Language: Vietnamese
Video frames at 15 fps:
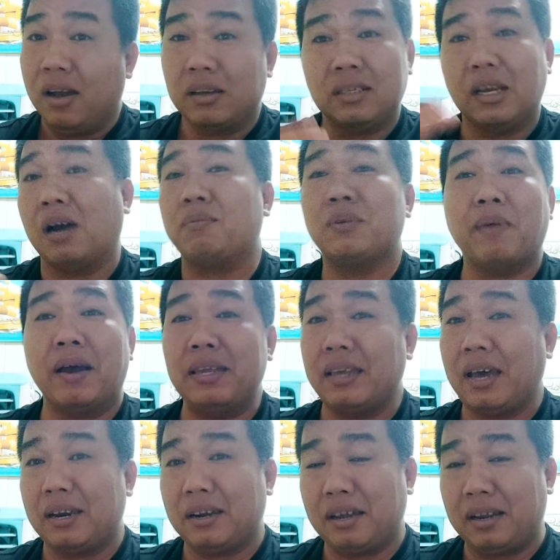thật sự không có bị
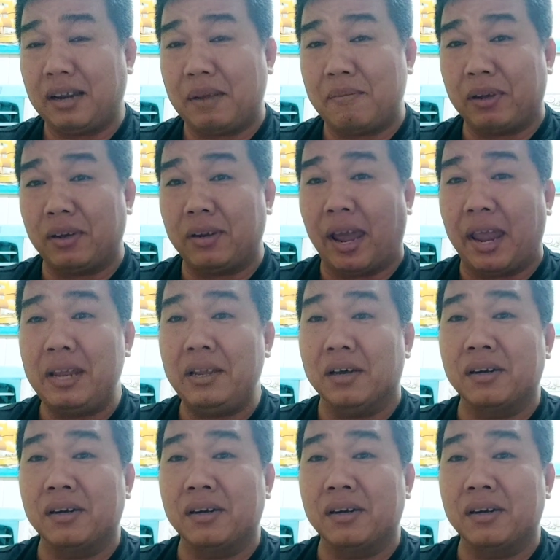trên á anh em đừng có nghĩ